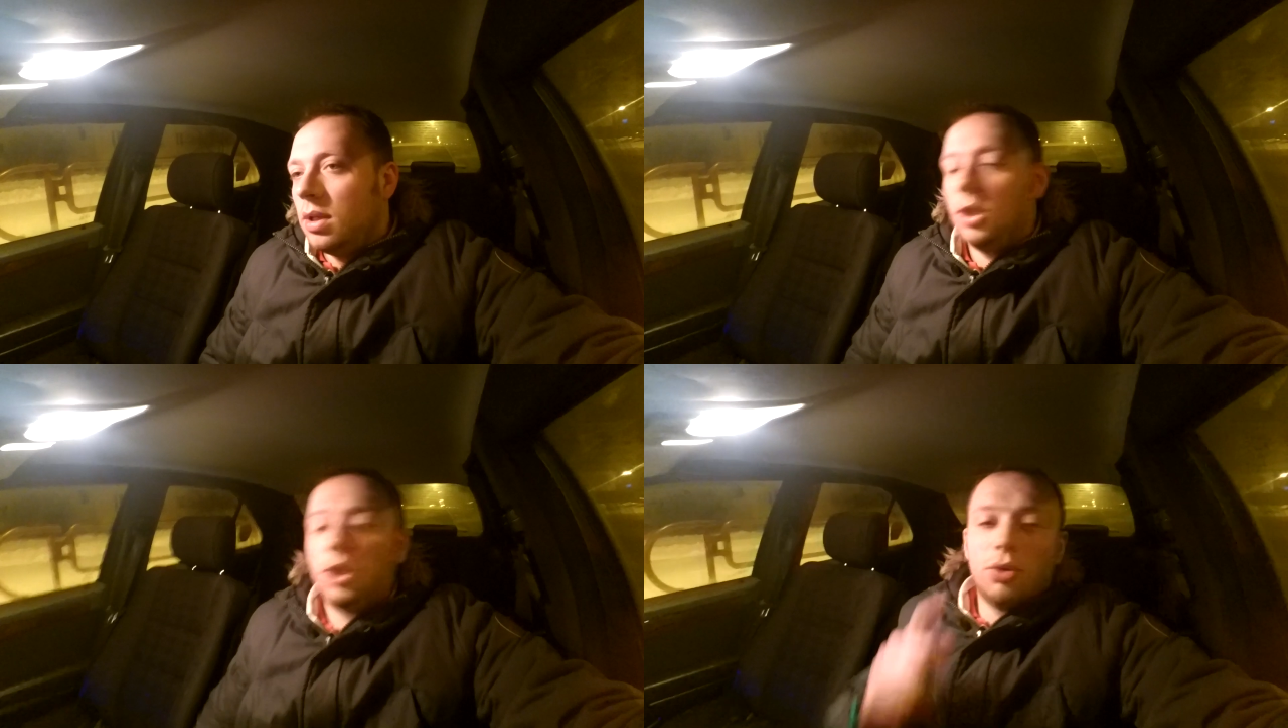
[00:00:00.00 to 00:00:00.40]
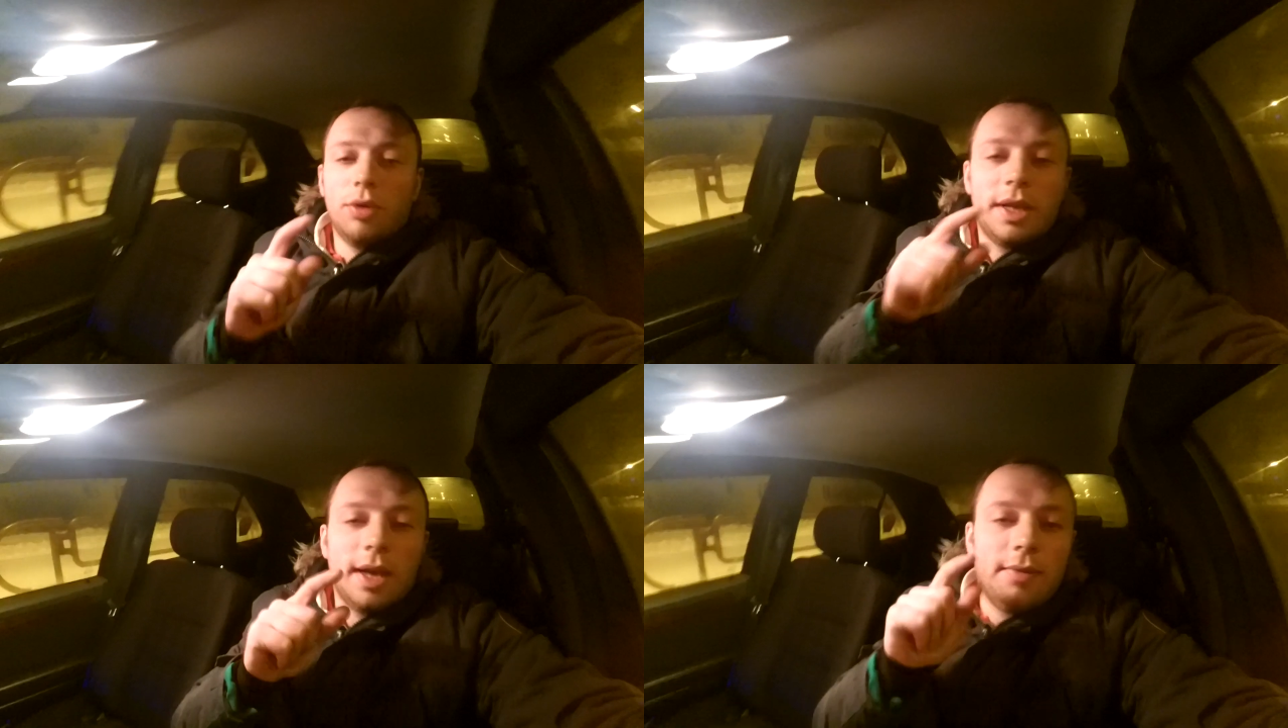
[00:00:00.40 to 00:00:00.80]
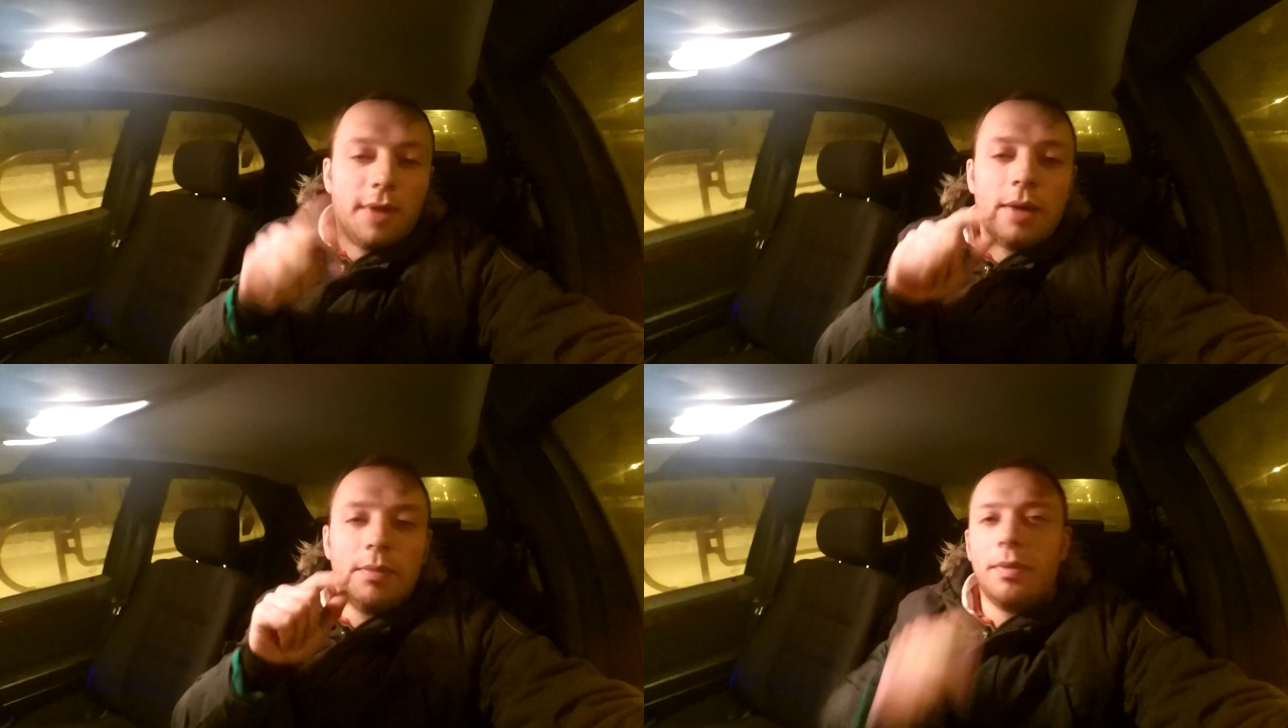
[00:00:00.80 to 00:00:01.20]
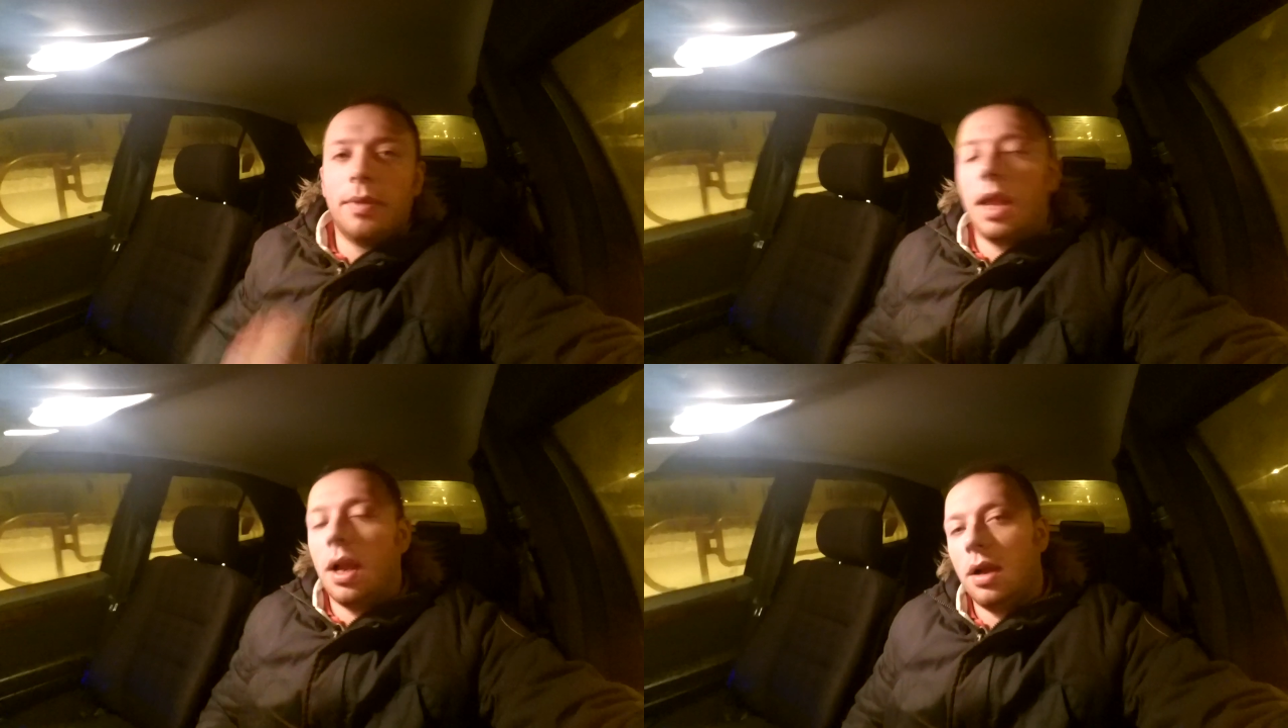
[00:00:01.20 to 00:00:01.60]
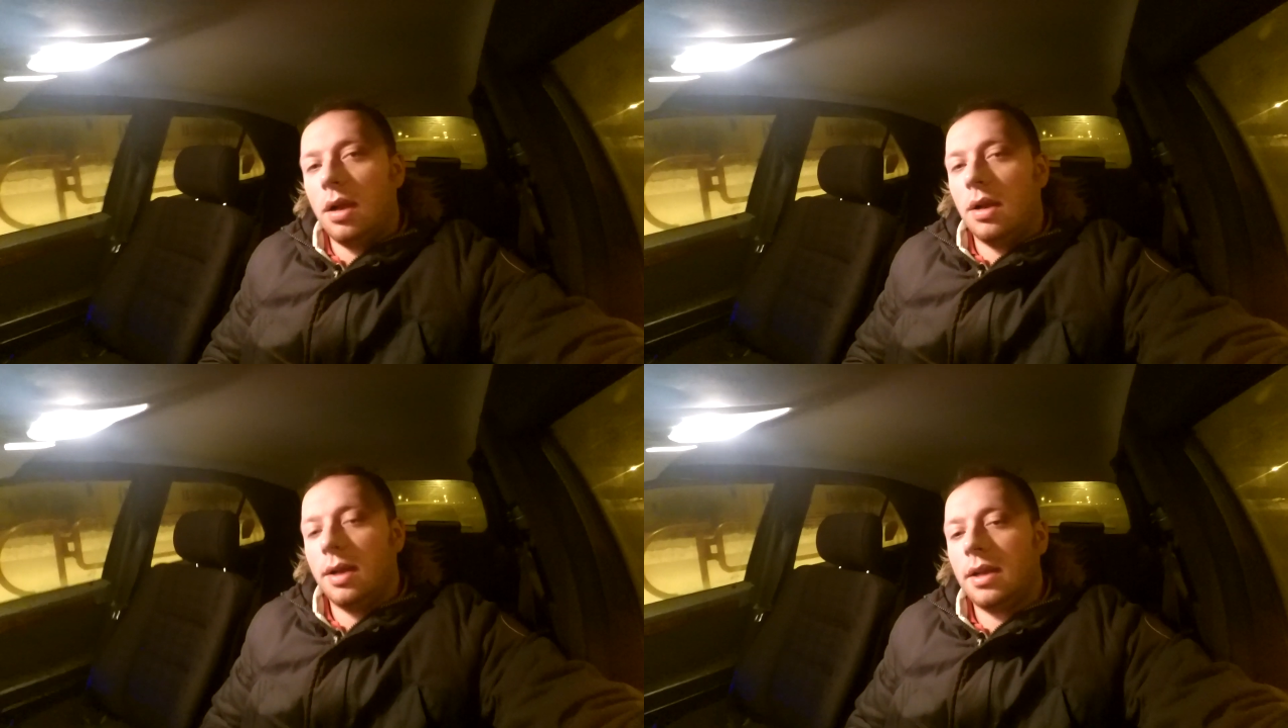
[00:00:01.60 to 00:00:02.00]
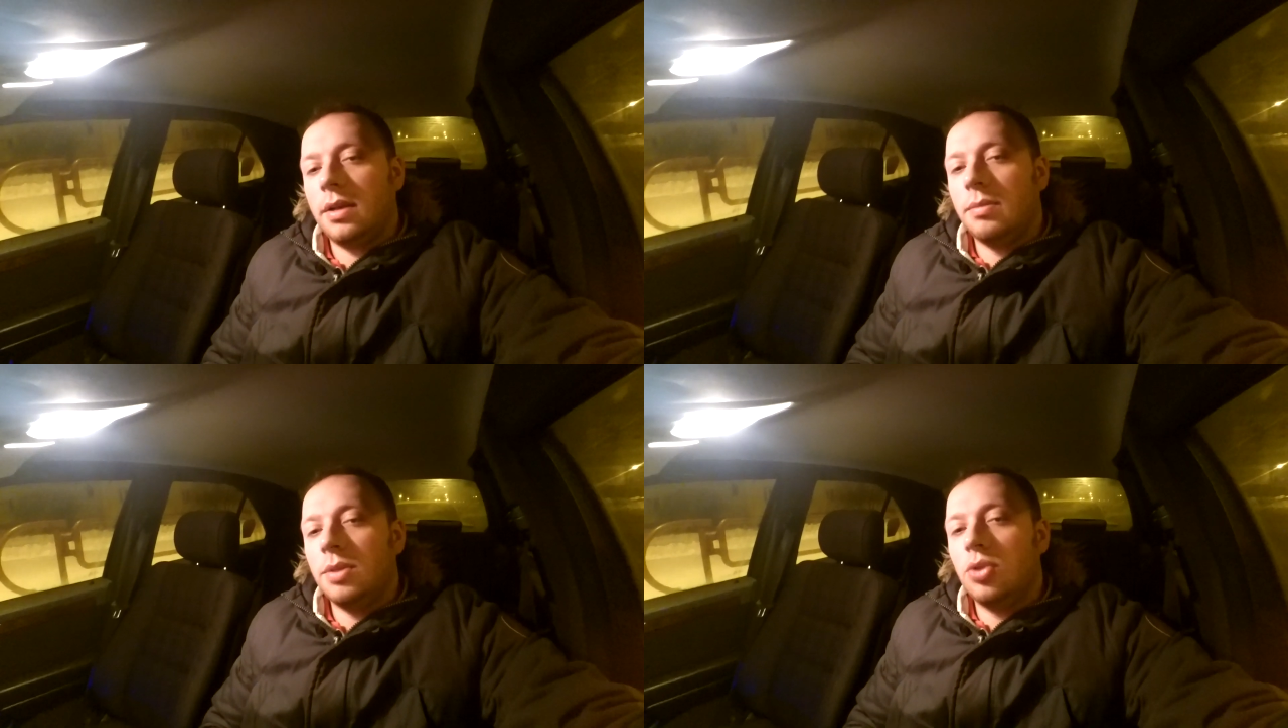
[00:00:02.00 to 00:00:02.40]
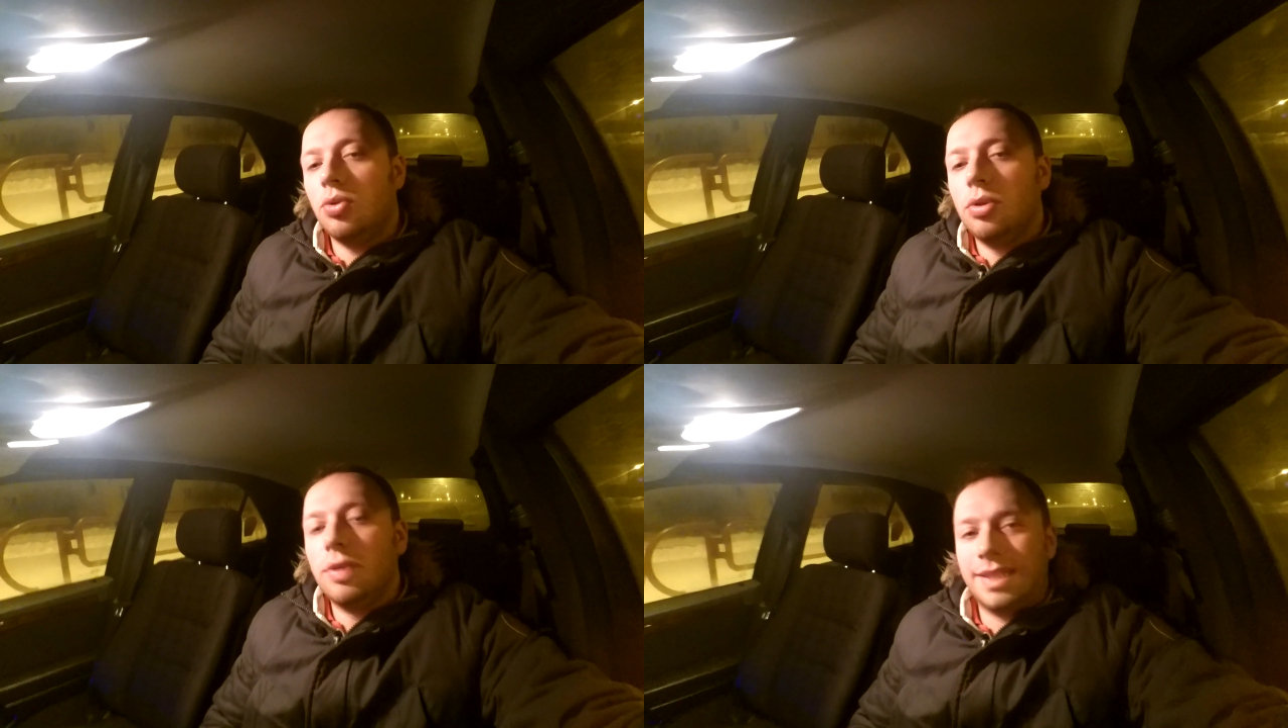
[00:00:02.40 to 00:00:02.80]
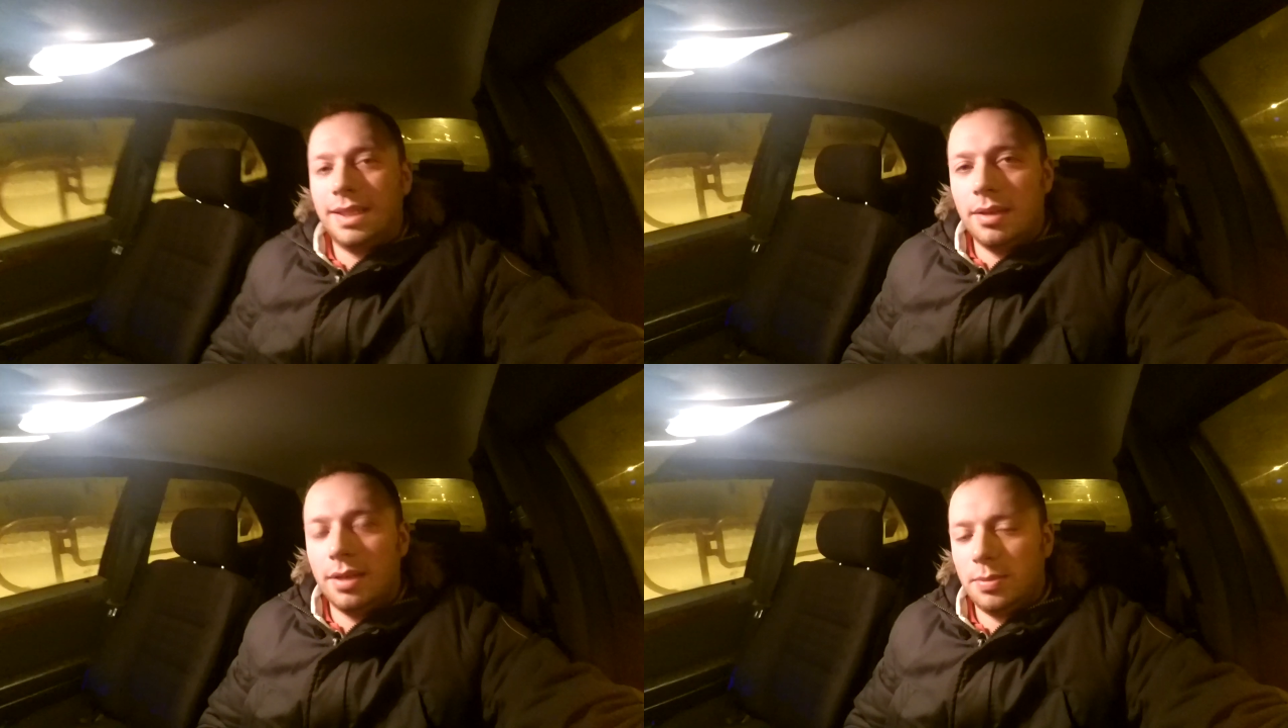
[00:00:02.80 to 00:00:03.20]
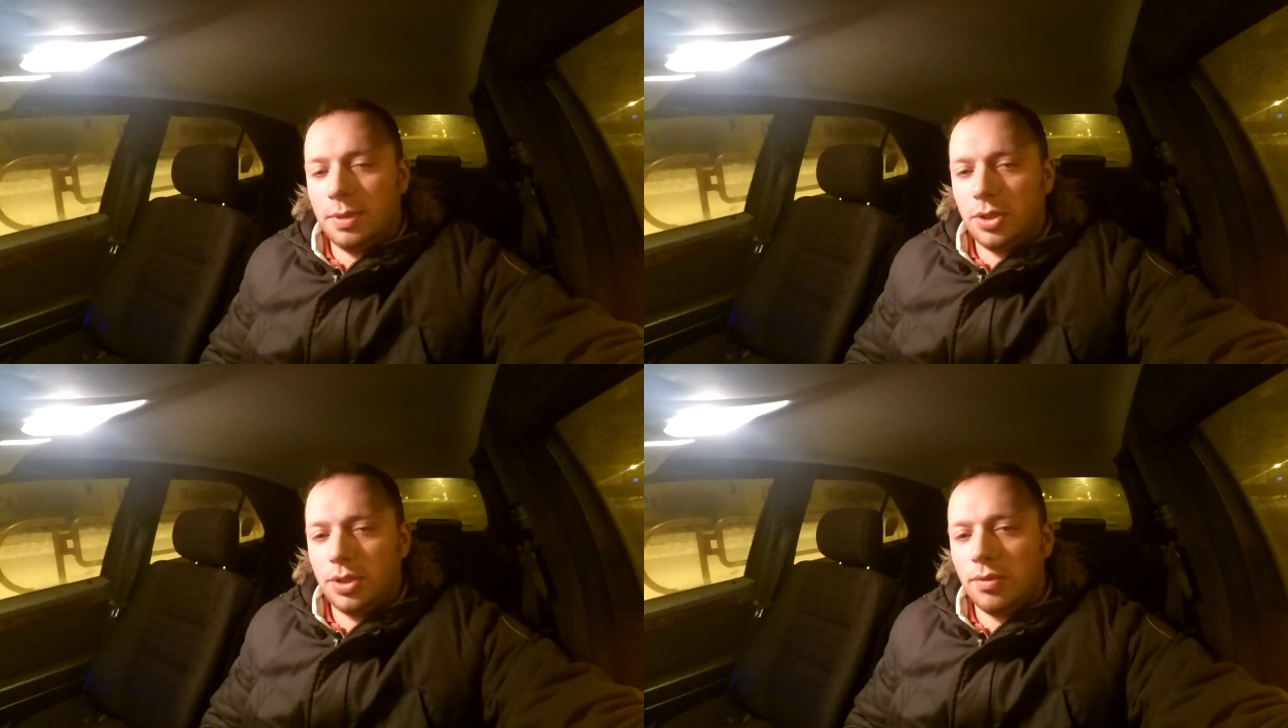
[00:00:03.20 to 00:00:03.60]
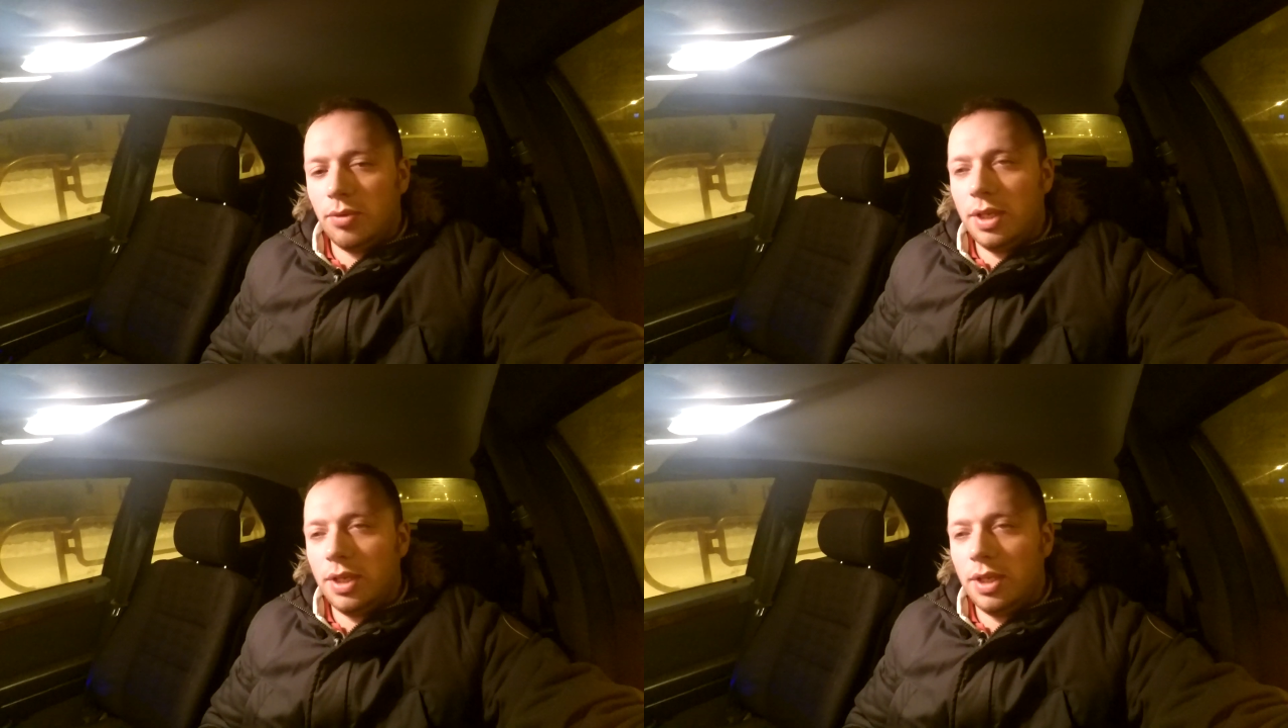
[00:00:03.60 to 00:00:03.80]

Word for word: И что я вам э, рекомендую сделать прежде всего?